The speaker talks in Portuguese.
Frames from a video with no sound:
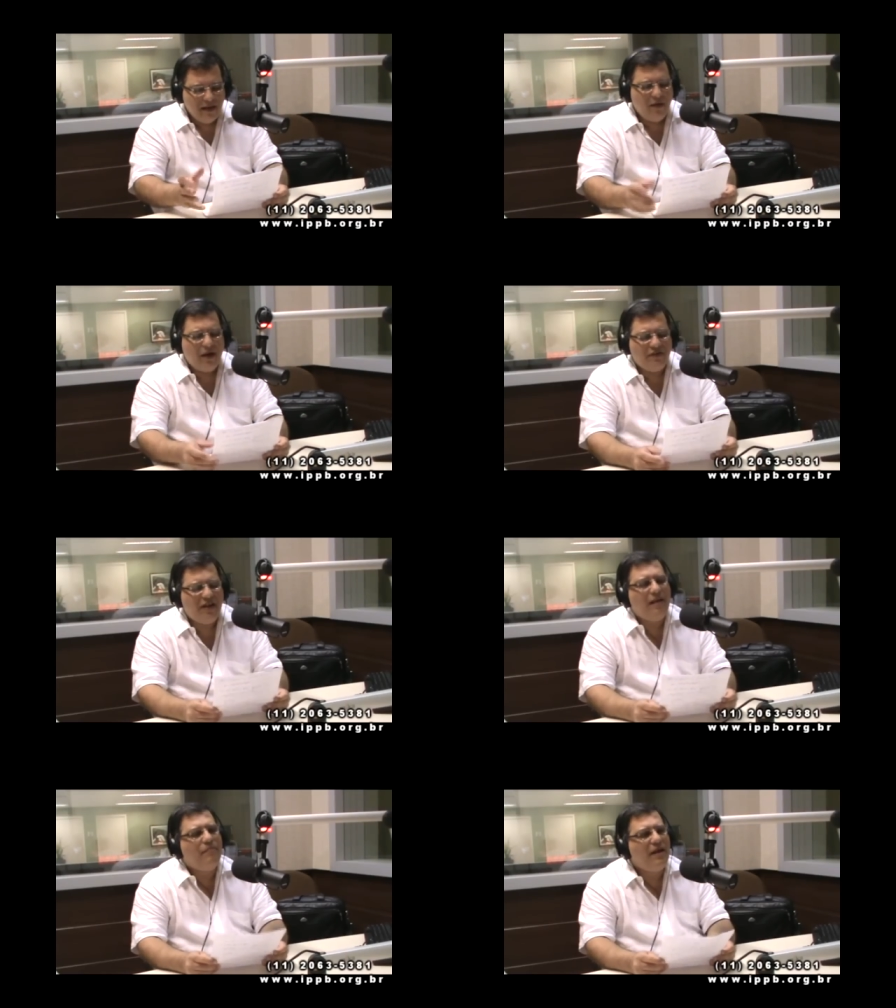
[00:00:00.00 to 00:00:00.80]
e eu
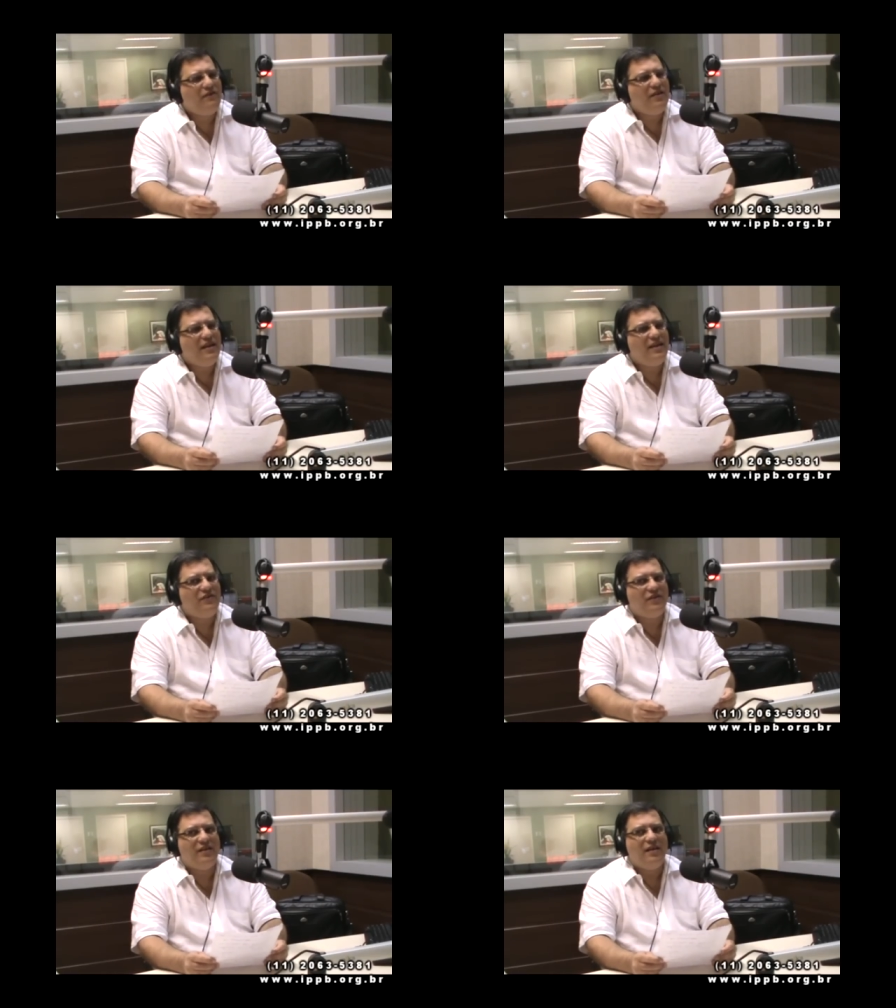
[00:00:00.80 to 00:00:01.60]
acho que ele é
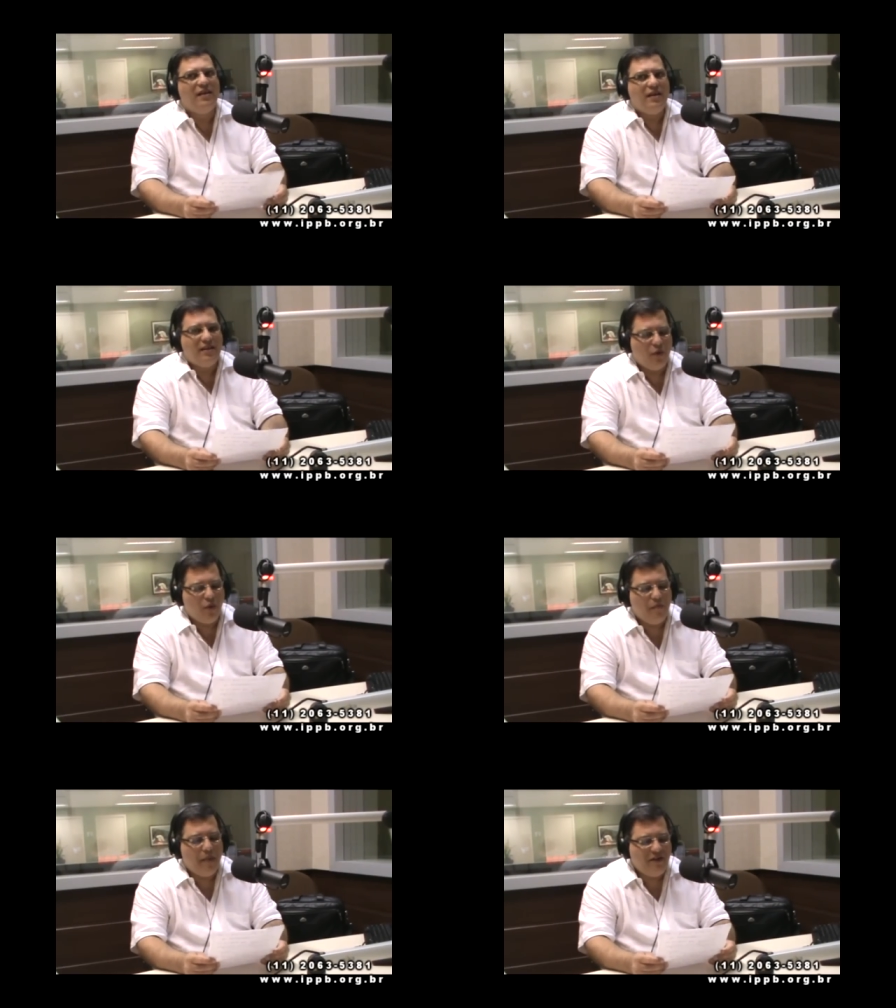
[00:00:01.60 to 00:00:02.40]
pertinente se eu
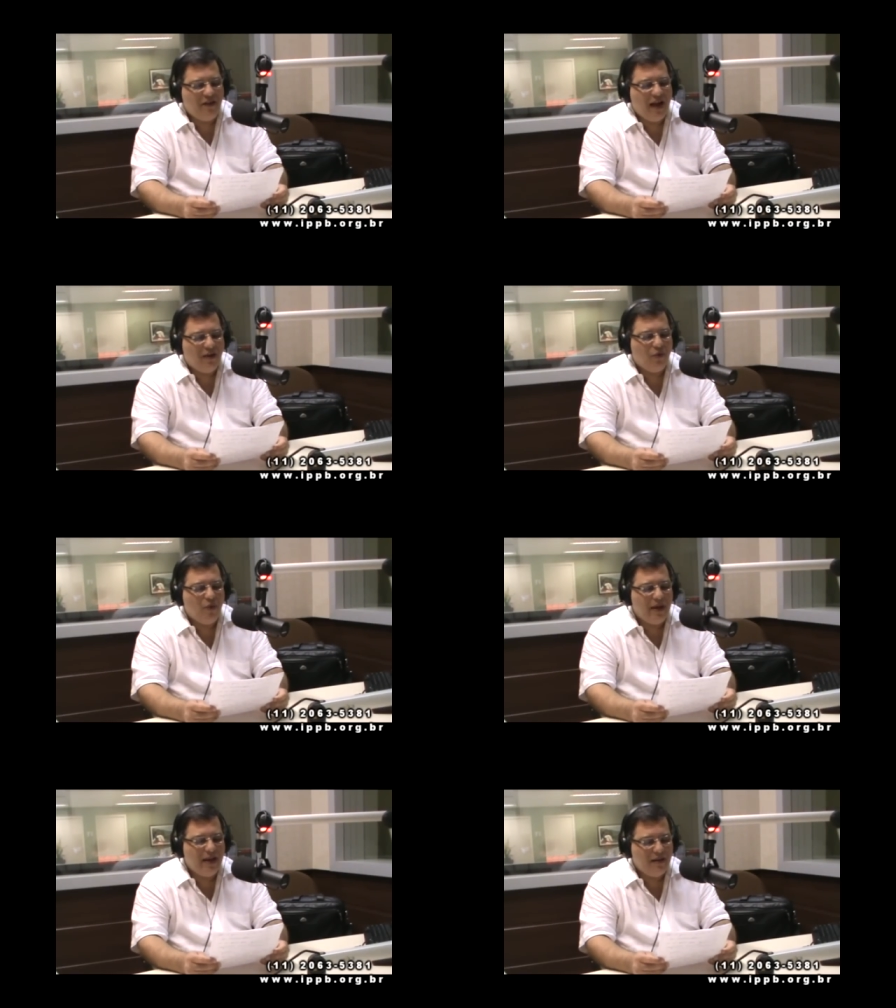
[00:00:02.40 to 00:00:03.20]
compartilhá-lo
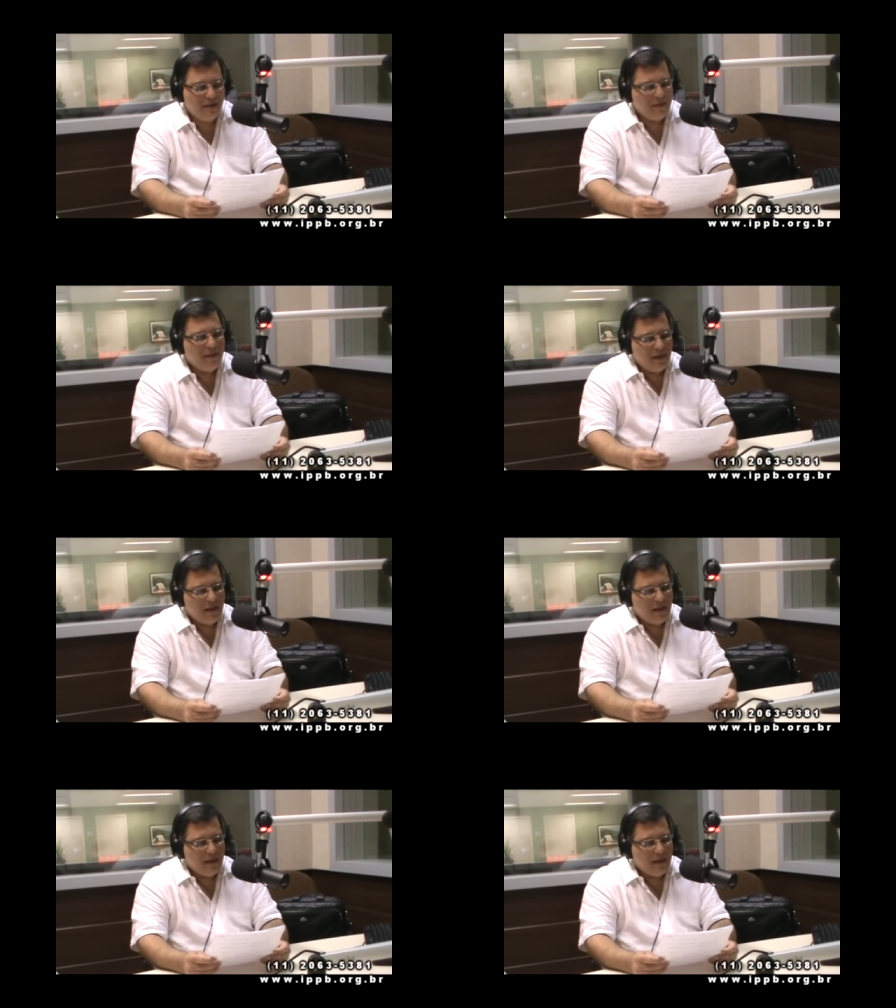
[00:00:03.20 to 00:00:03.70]
com ele,